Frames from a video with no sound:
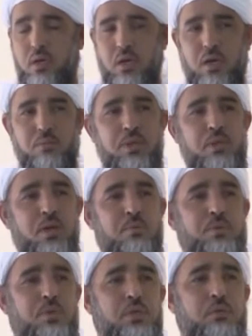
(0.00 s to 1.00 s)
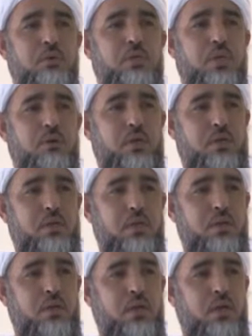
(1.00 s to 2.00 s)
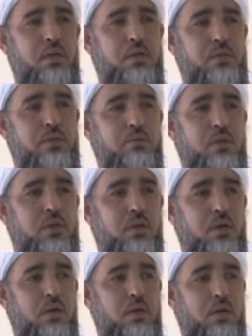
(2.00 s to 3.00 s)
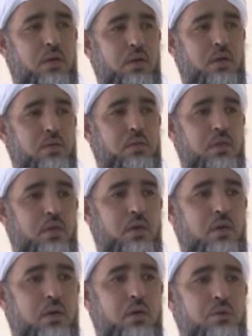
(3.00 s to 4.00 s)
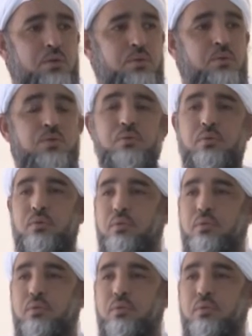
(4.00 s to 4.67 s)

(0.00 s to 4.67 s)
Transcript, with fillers: آمنا به وتوكلنا عليه ولا إله غيره